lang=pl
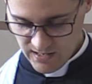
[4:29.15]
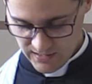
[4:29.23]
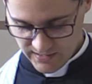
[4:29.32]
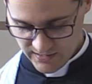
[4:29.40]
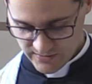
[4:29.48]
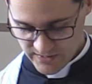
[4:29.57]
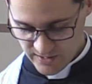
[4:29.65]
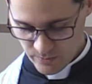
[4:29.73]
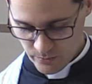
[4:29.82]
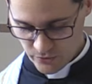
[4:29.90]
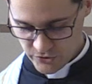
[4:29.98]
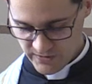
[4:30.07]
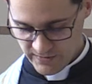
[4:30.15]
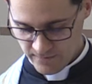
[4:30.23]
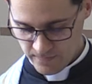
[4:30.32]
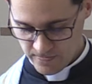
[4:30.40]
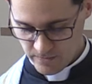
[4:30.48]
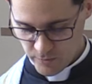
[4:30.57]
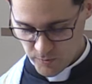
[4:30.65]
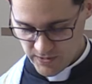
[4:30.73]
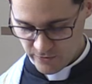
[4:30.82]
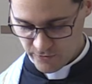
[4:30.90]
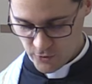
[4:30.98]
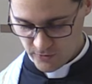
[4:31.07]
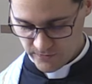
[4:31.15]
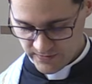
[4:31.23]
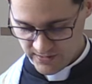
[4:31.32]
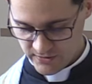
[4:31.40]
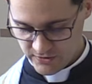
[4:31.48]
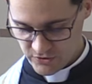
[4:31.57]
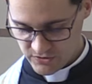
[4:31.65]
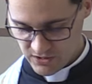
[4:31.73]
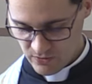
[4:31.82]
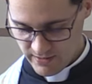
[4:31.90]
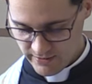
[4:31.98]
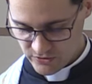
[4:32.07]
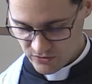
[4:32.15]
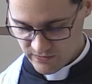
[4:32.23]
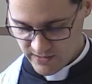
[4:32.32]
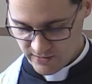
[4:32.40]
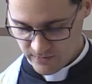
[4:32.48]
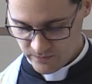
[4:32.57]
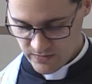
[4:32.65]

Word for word: ale jednak później popadł w konflikt i został aresztowany.